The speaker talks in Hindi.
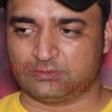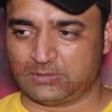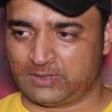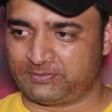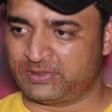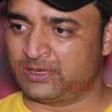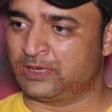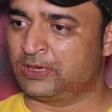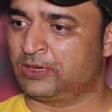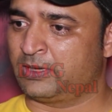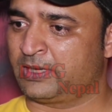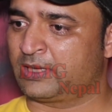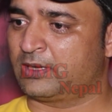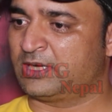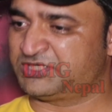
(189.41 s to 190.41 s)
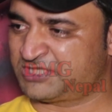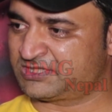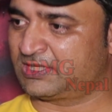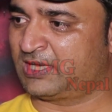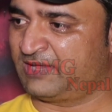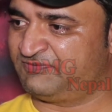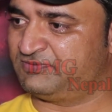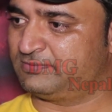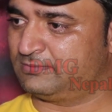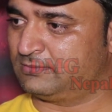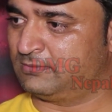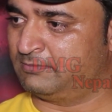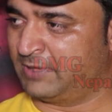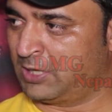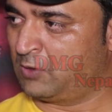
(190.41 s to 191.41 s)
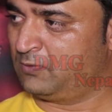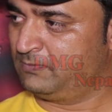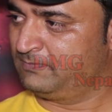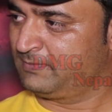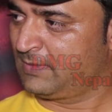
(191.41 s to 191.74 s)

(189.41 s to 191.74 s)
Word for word: अपना एक अच्छा सा लाइफ बनाओ